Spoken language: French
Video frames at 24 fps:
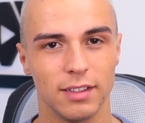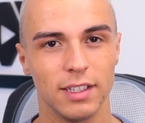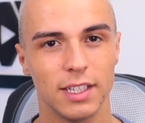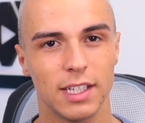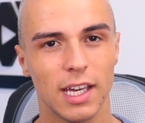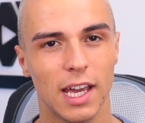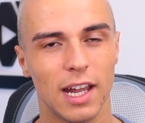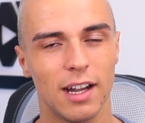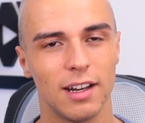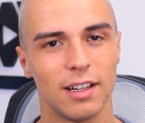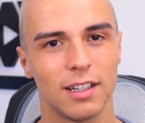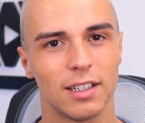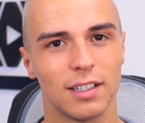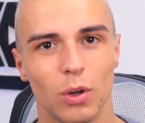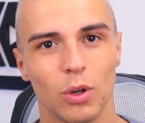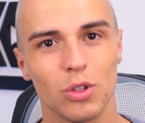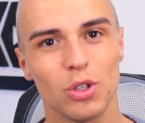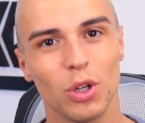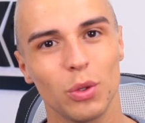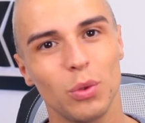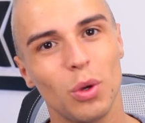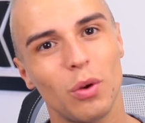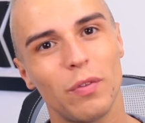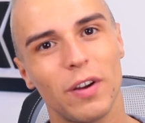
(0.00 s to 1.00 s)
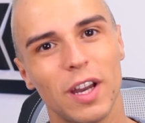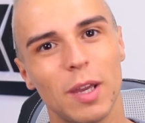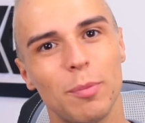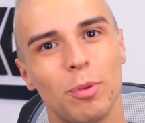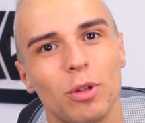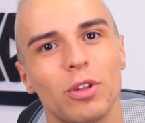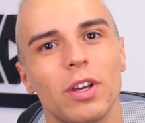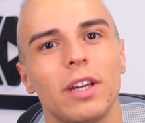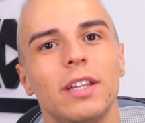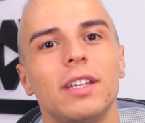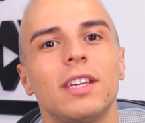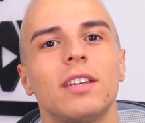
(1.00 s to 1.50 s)
Nickel. Aujourd'hui, on va
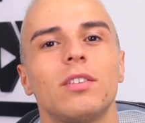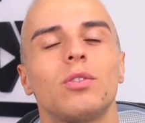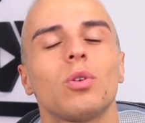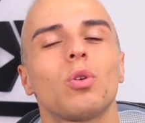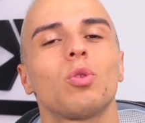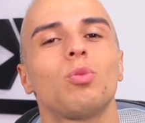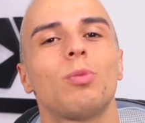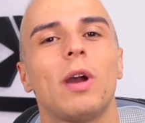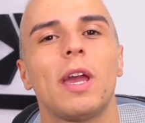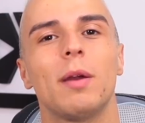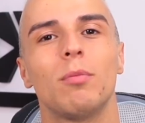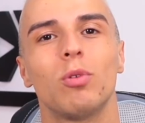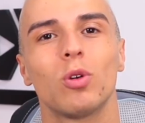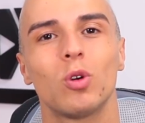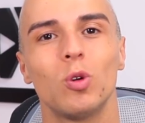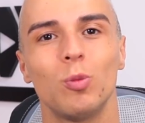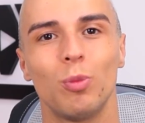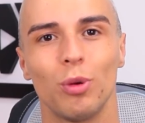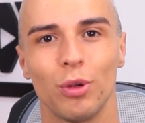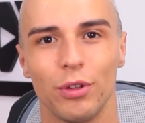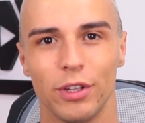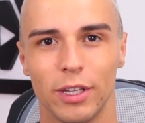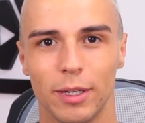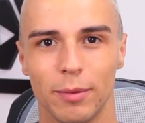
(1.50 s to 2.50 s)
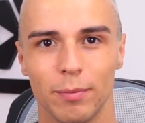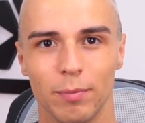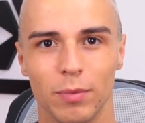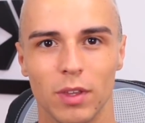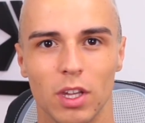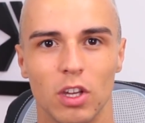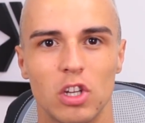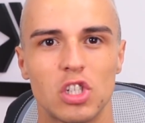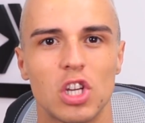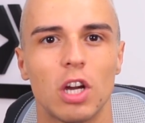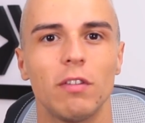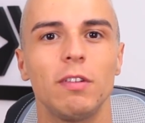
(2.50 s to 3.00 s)
répondre à une question que vous m'avez beaucoup posée.
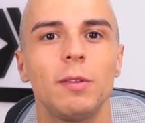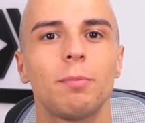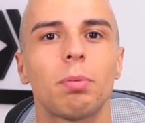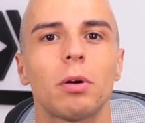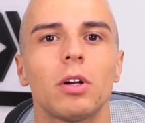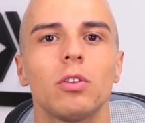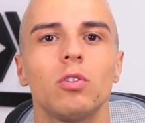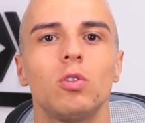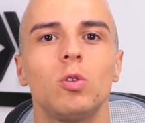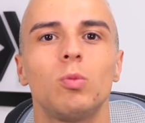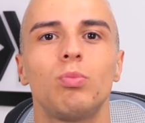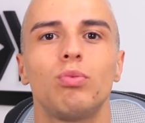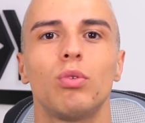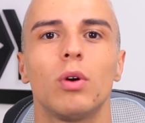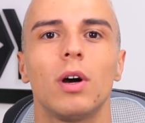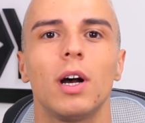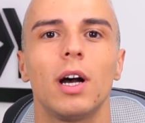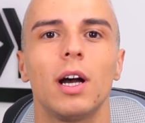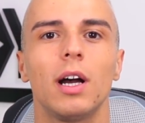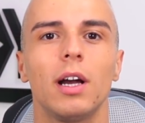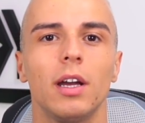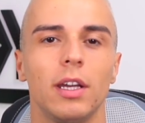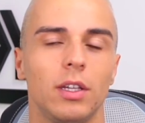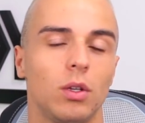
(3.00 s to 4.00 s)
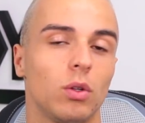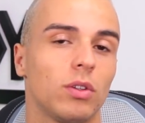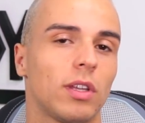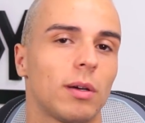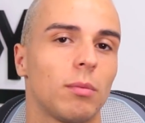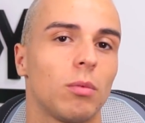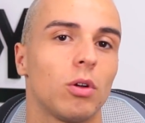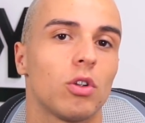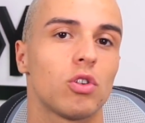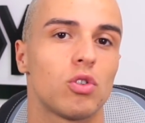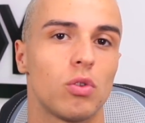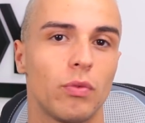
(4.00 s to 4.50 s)
J'ai envie de prendre du poids, et
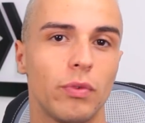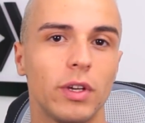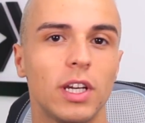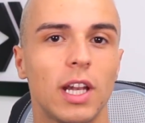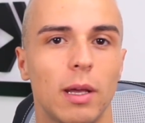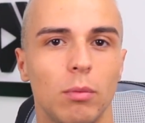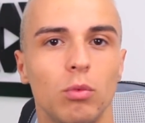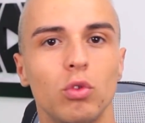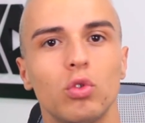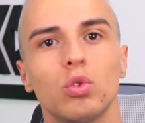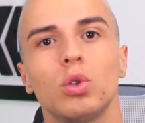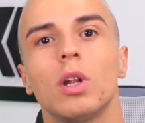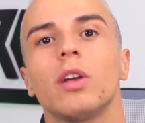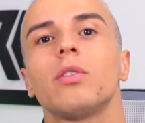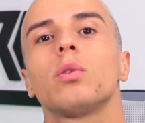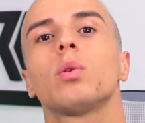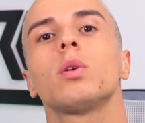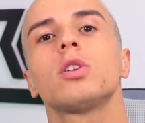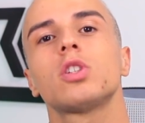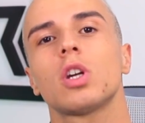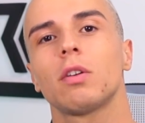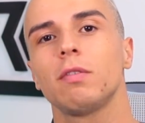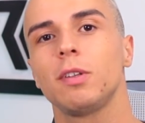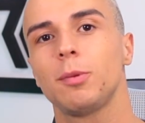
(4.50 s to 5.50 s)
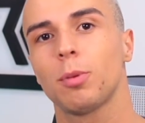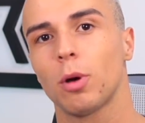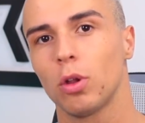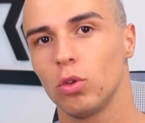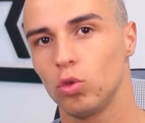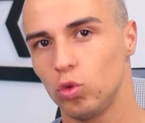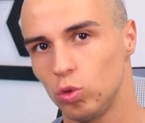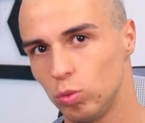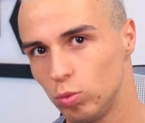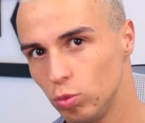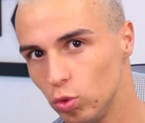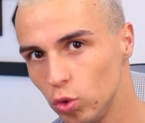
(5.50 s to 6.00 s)
notamment, je fais de la musculation et j'ai envie de
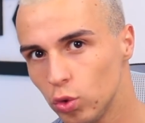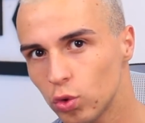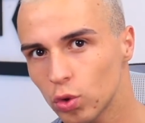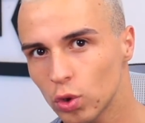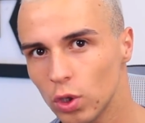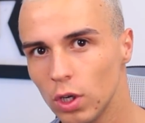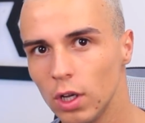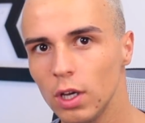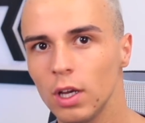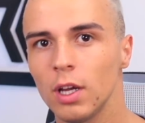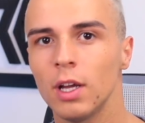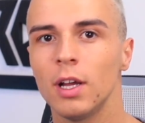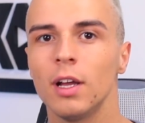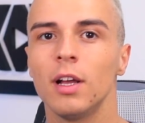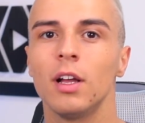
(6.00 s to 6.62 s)
prendre du muscle.